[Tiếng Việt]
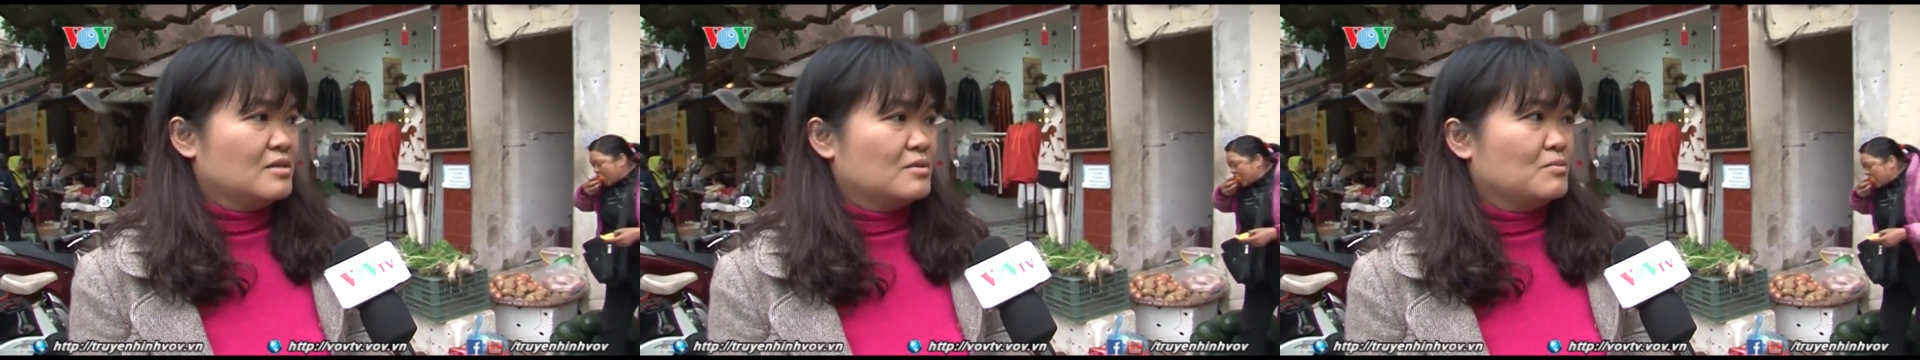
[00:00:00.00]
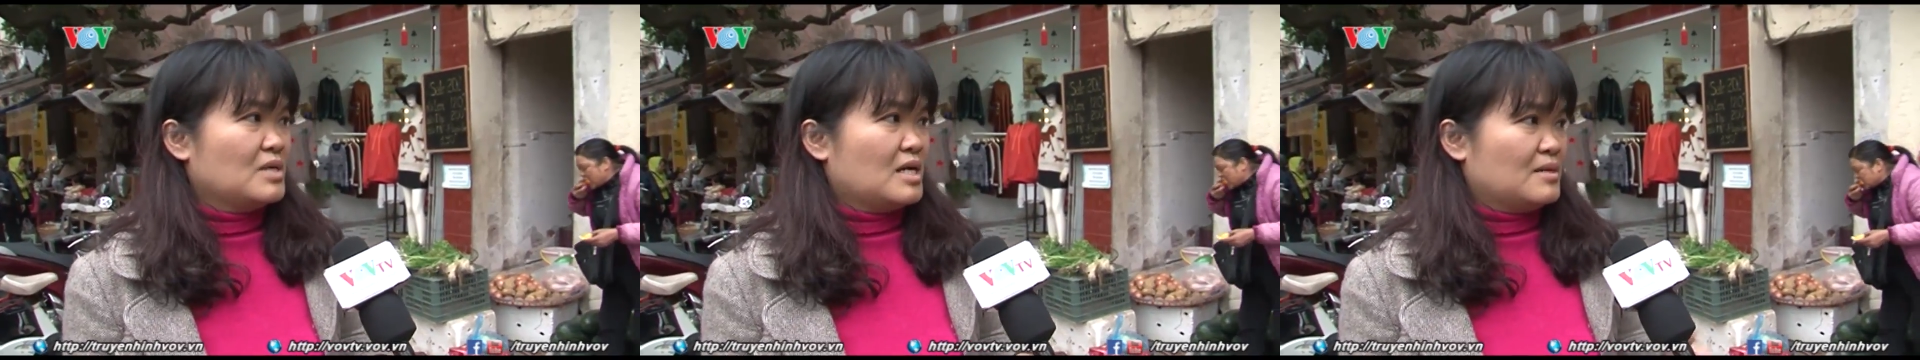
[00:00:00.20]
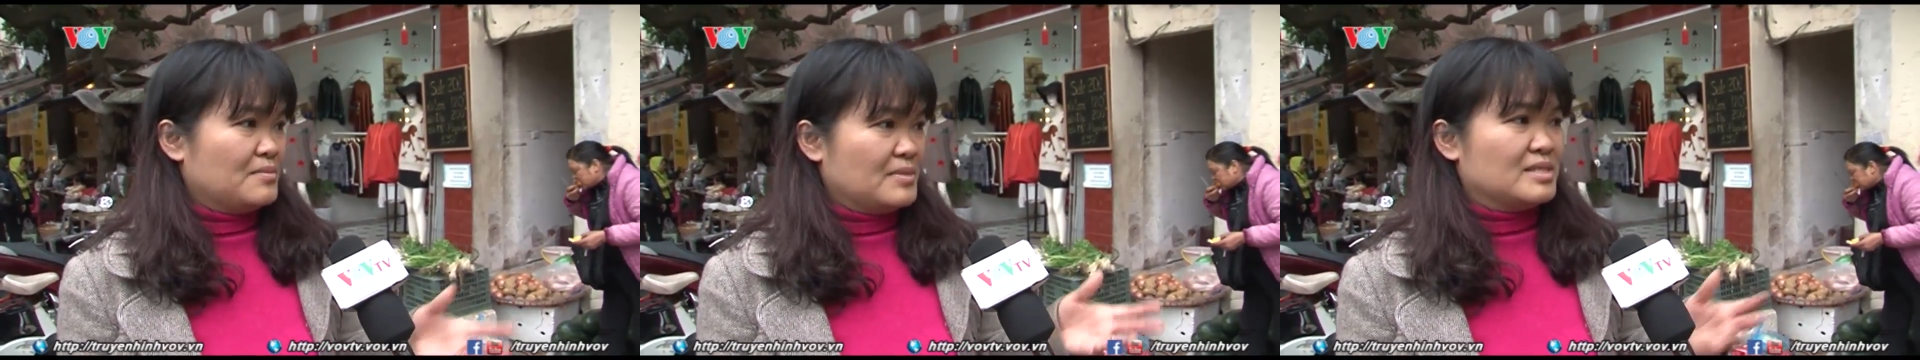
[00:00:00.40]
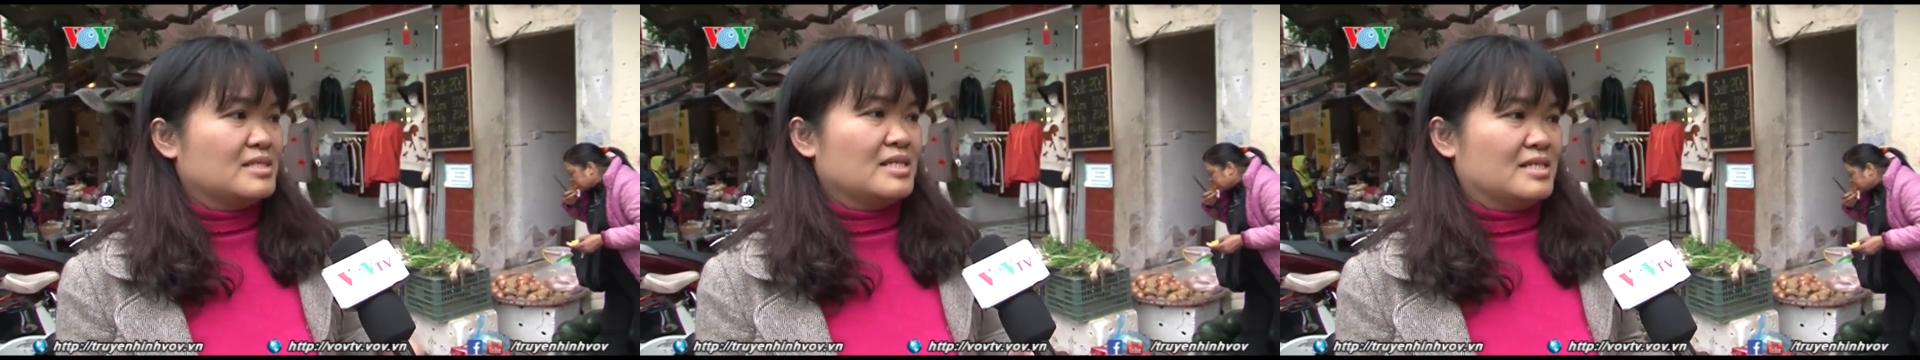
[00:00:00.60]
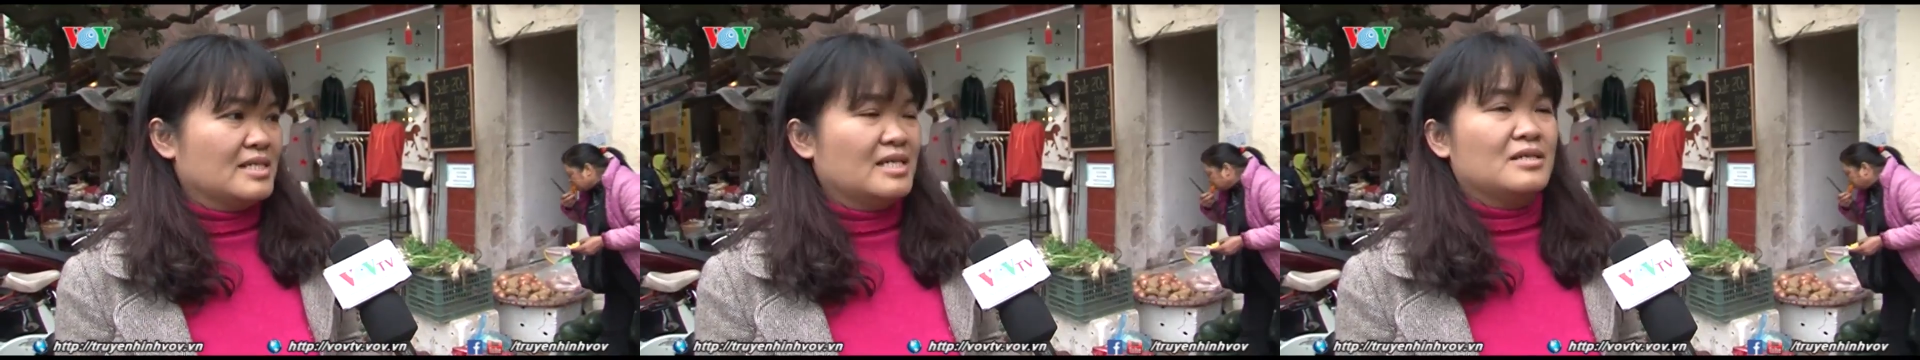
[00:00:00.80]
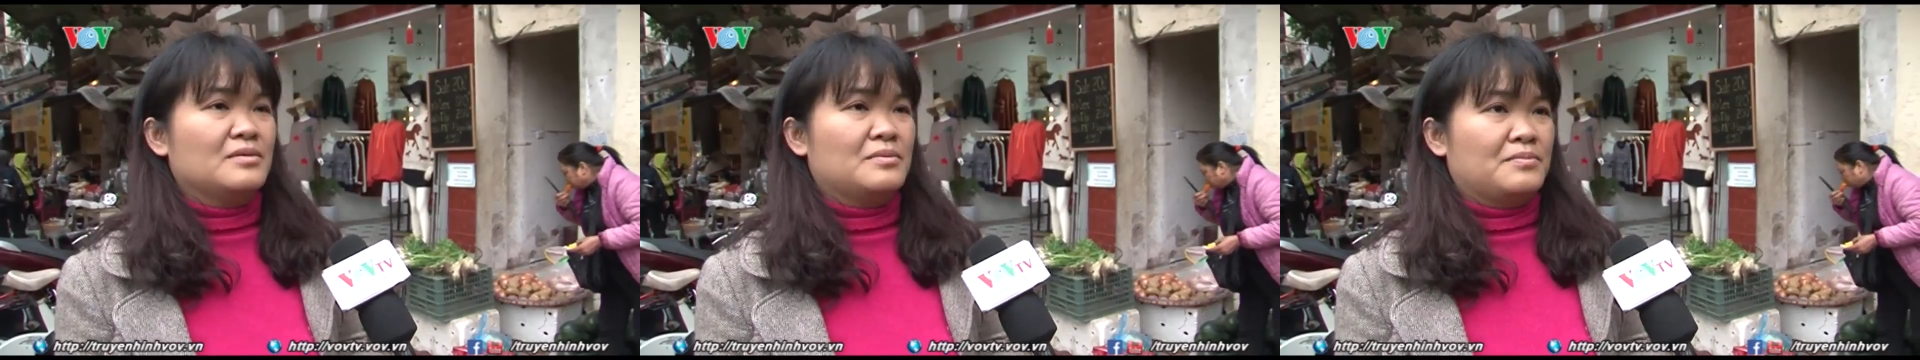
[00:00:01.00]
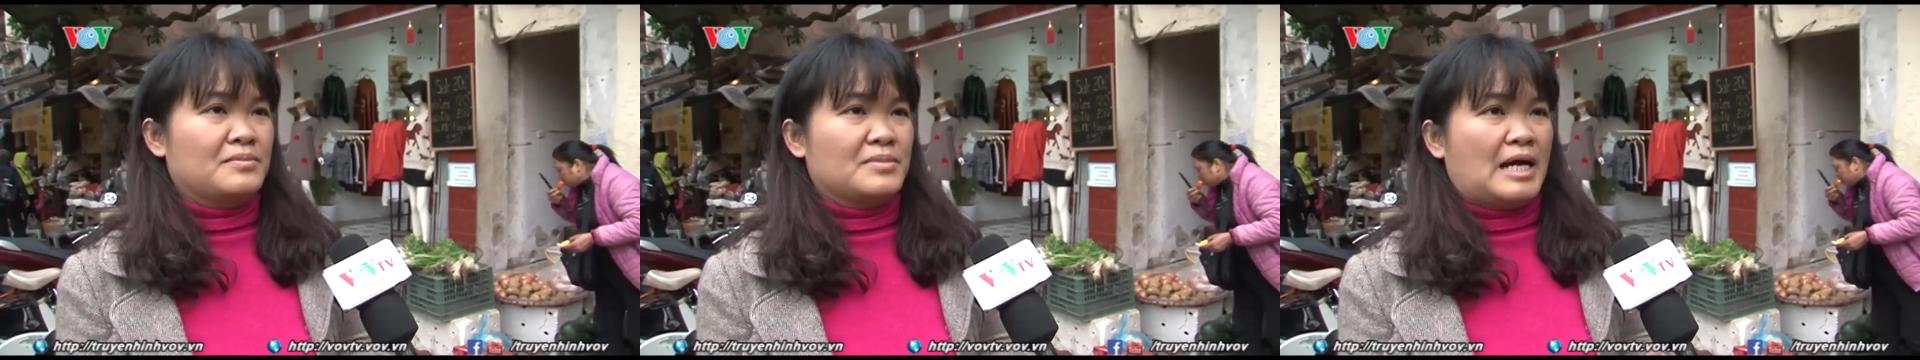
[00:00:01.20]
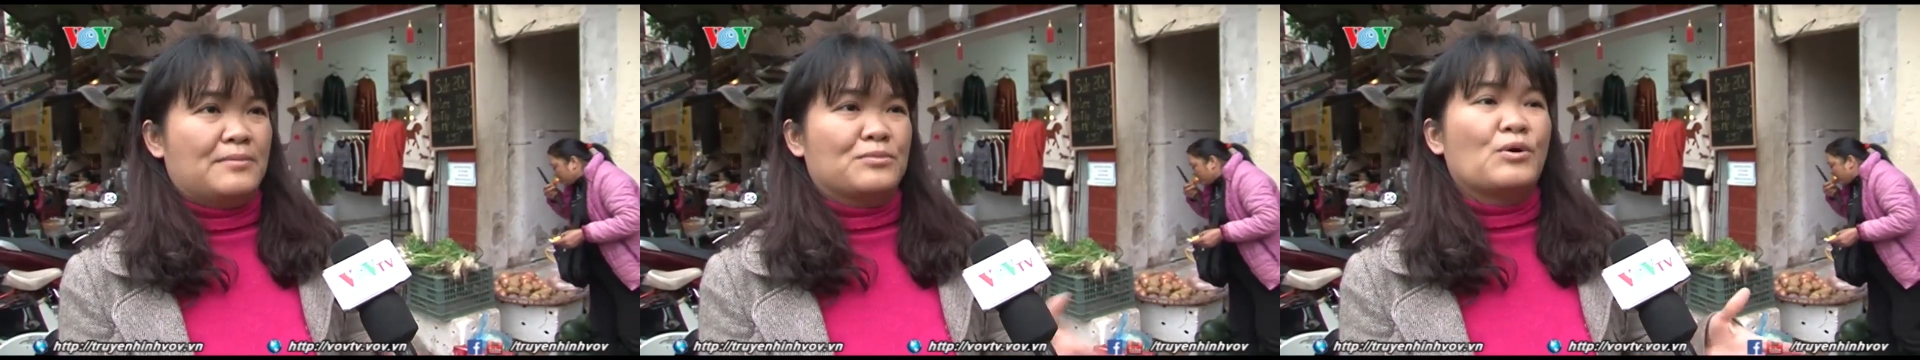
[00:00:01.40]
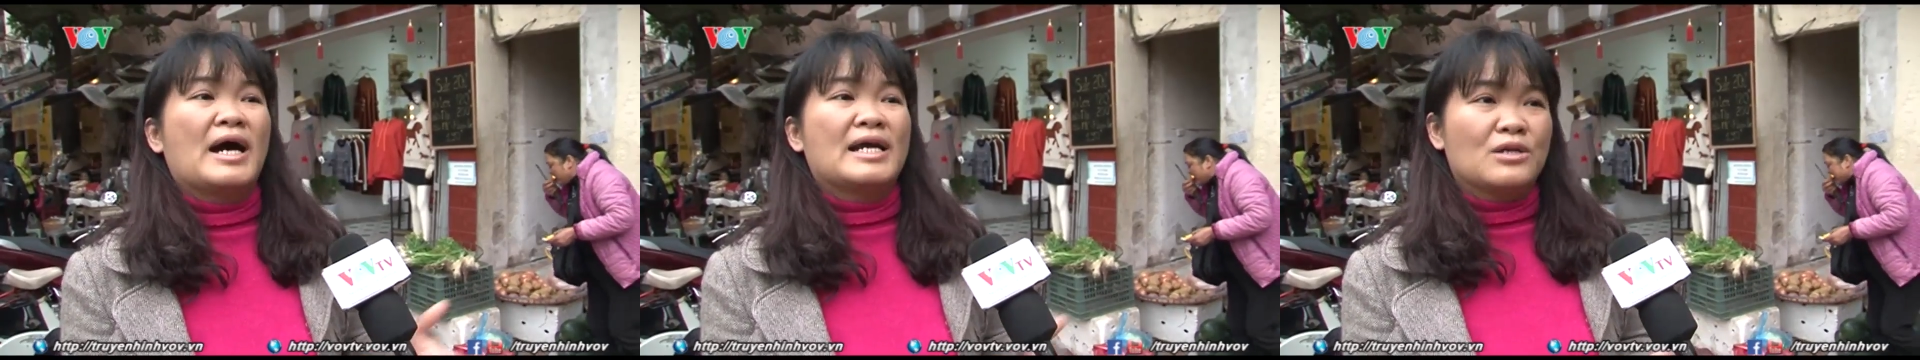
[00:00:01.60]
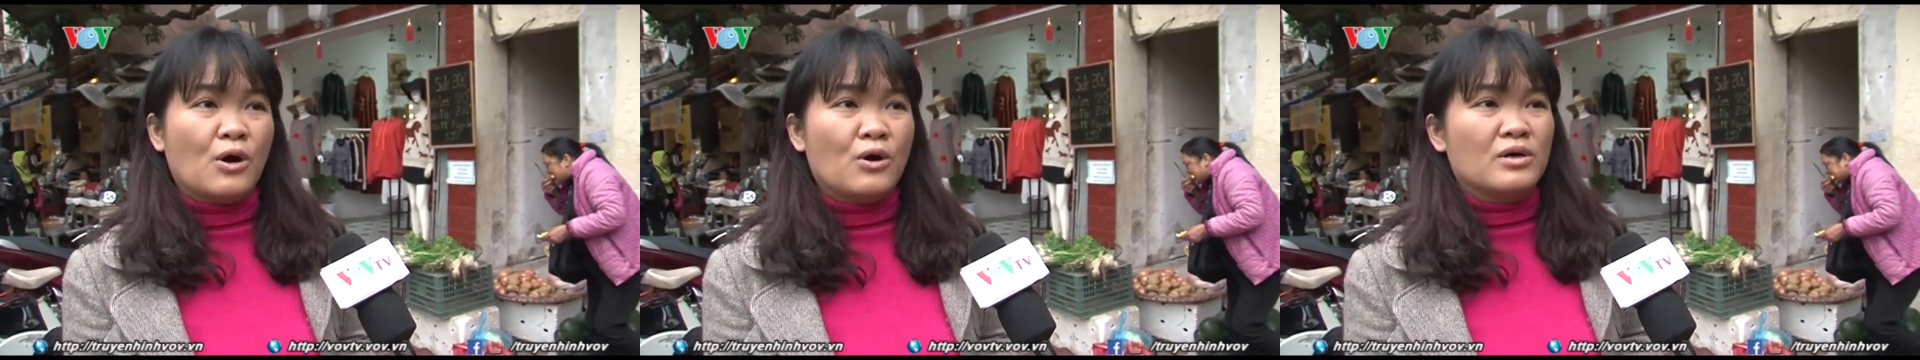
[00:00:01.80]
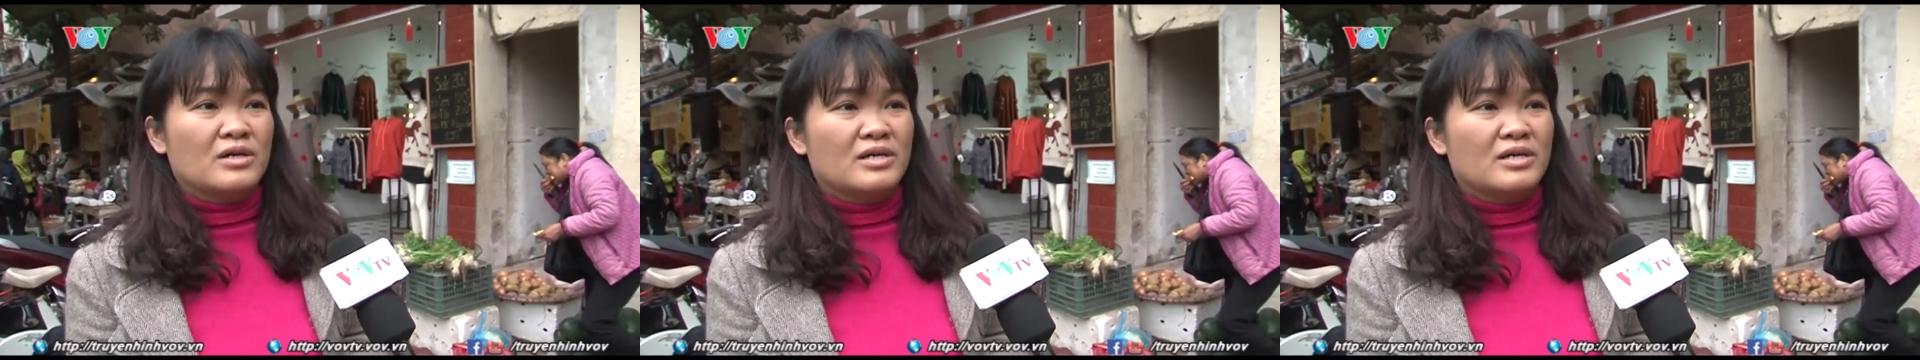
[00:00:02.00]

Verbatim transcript: đúng là mình chỉ nhìn cảm quan thôi.